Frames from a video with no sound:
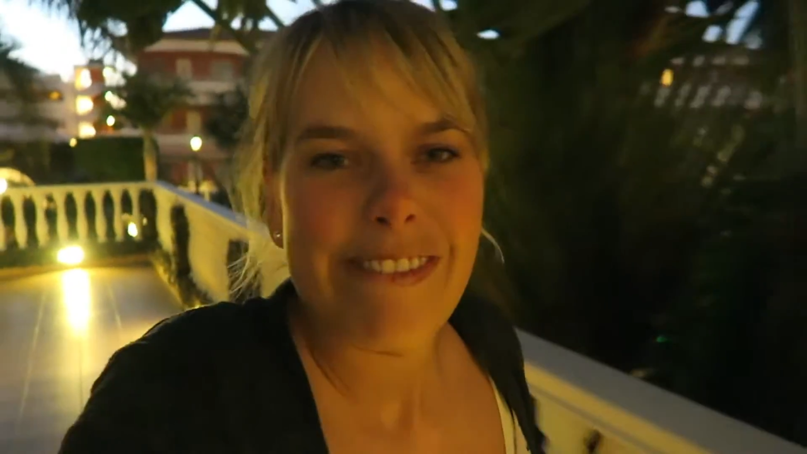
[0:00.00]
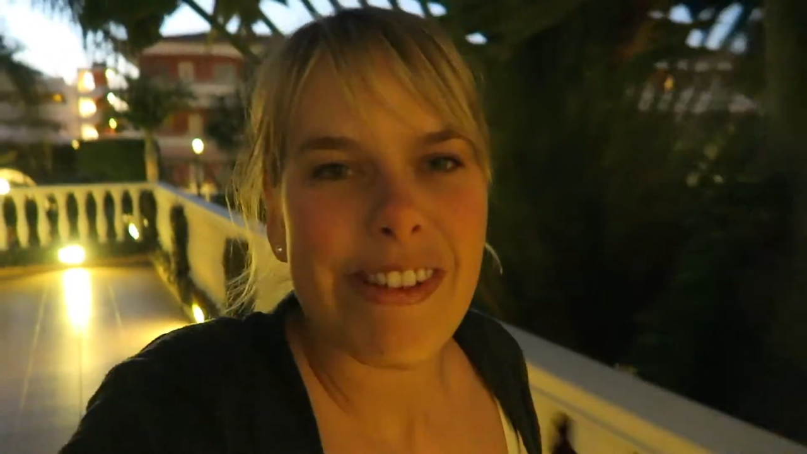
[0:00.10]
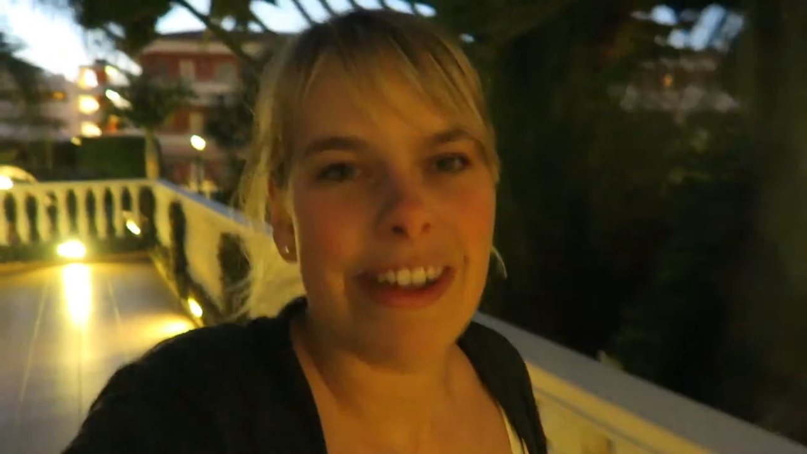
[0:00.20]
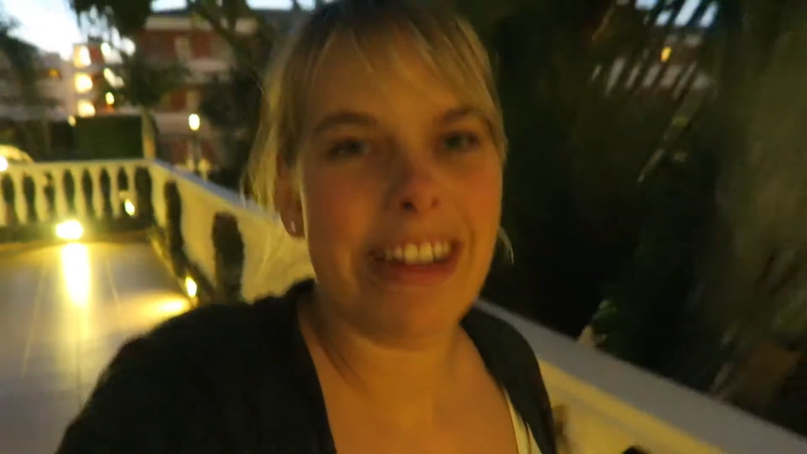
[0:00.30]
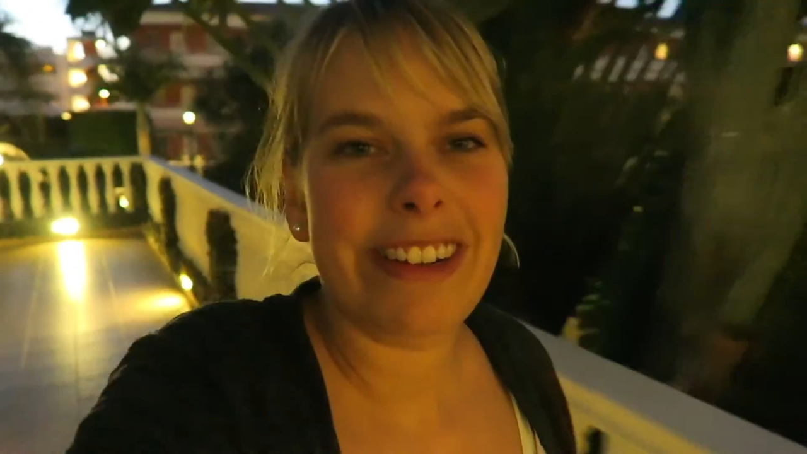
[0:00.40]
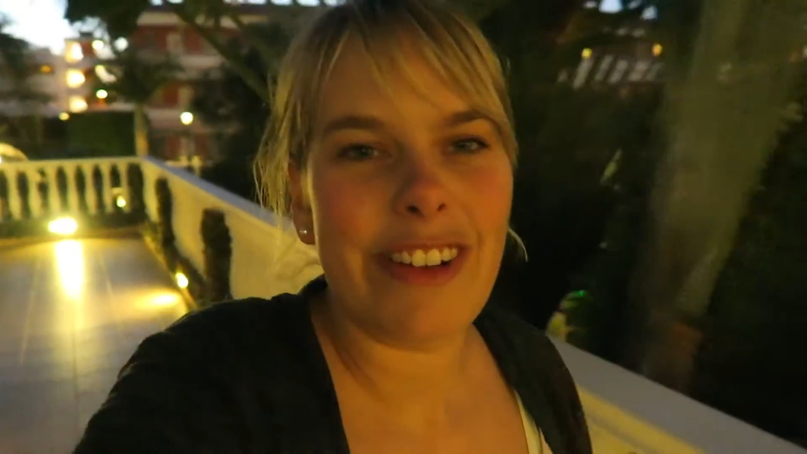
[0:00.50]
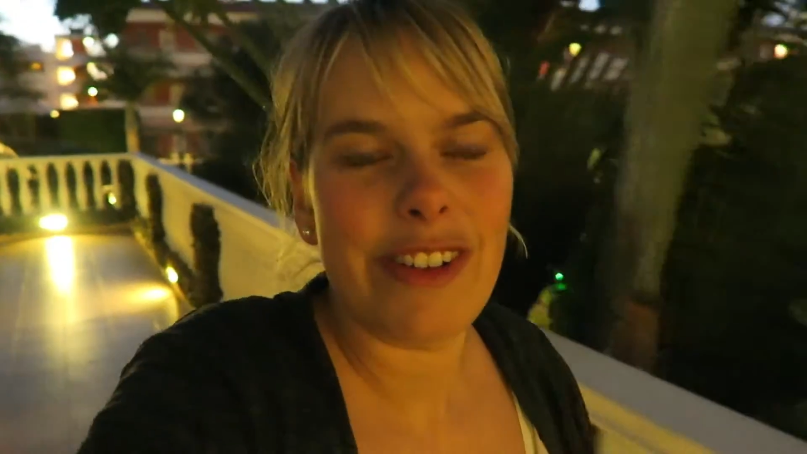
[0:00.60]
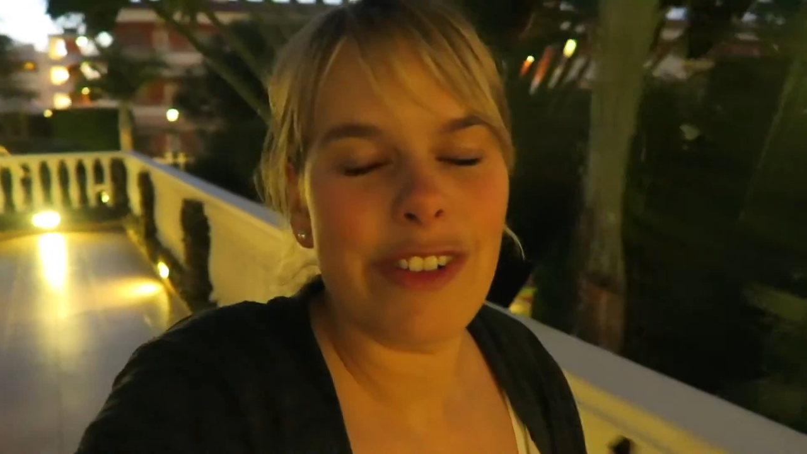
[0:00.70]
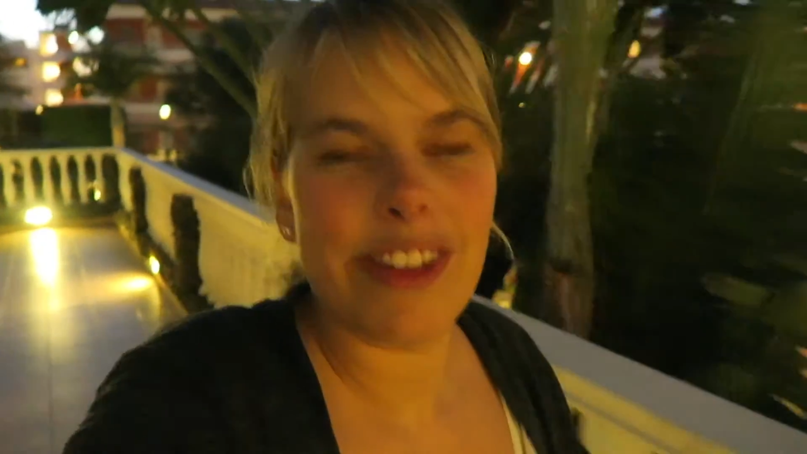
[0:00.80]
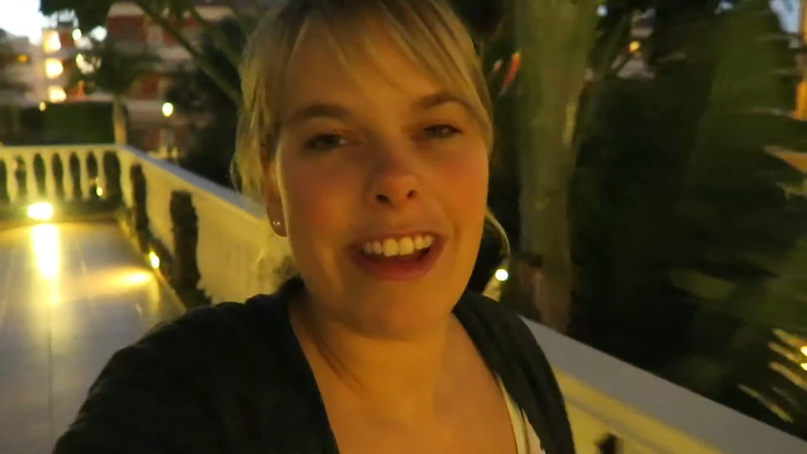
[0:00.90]
wir
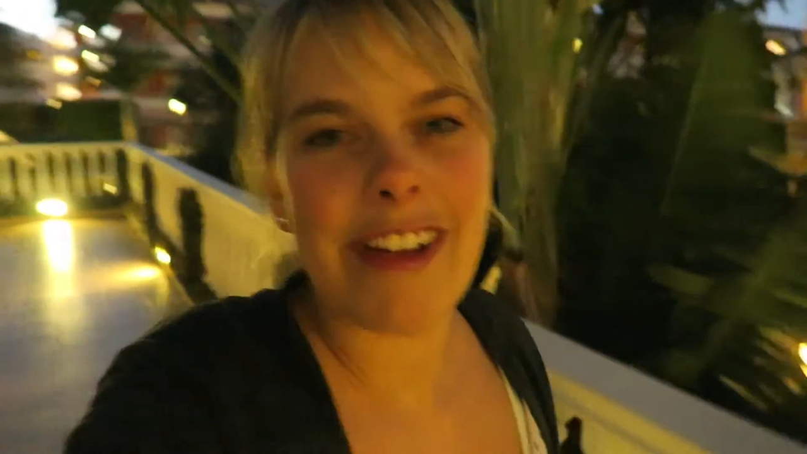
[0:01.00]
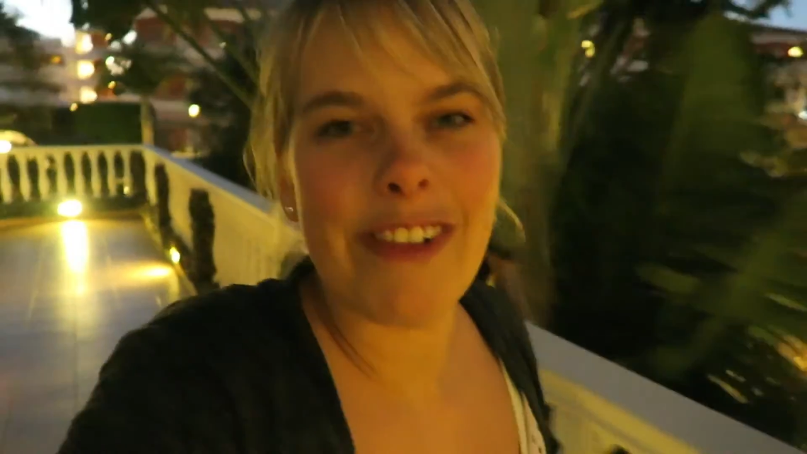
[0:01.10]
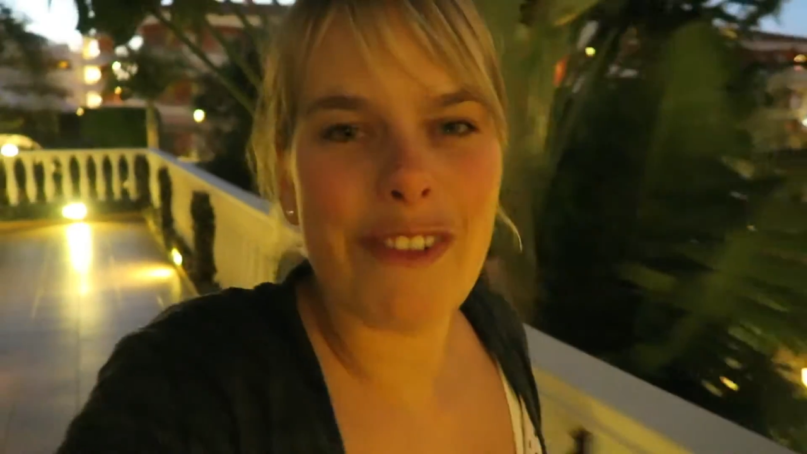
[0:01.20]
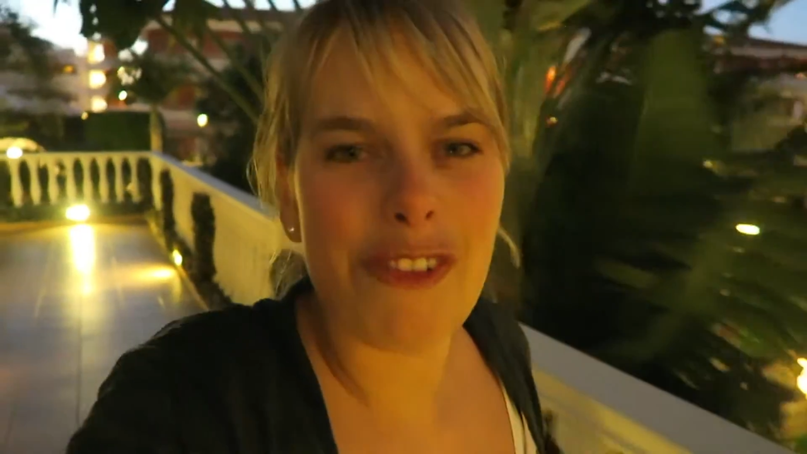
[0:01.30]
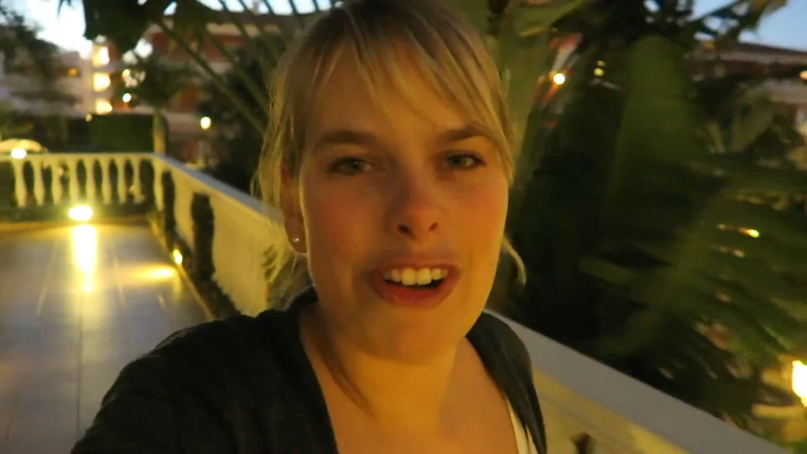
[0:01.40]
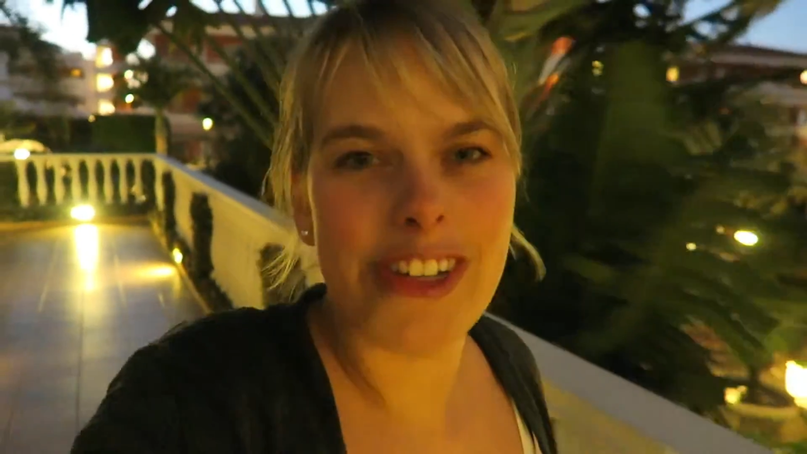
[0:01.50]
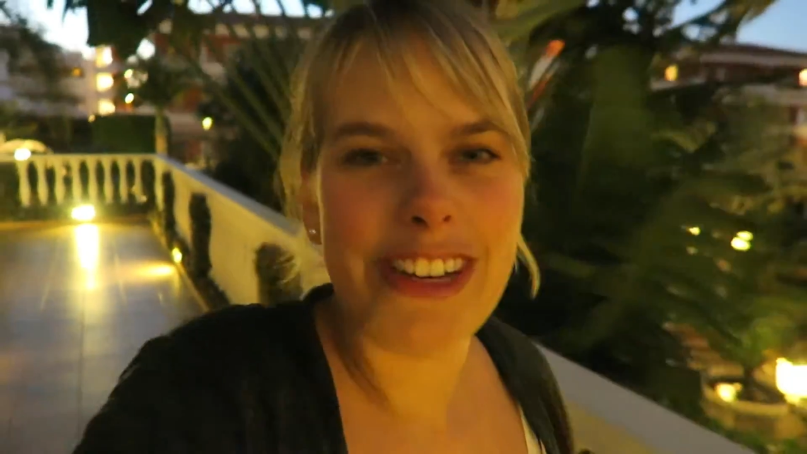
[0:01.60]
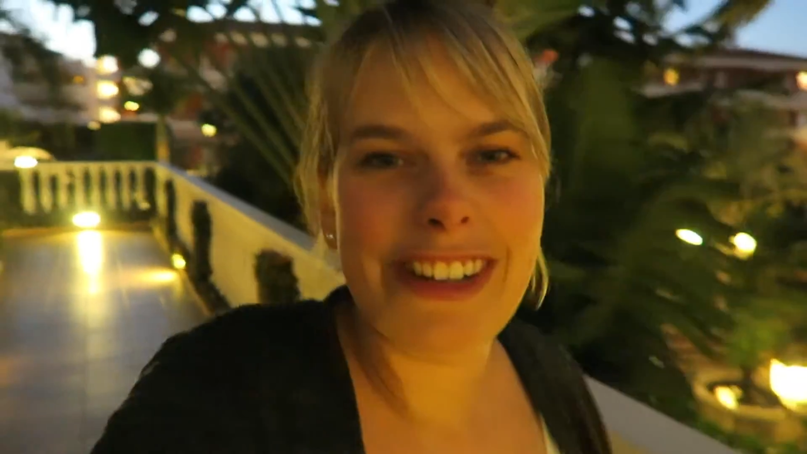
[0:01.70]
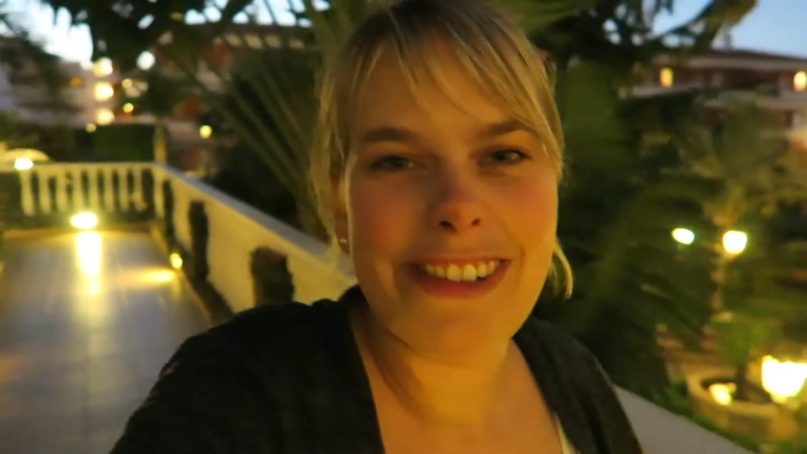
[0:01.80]
können uns sehr gut vorstellen,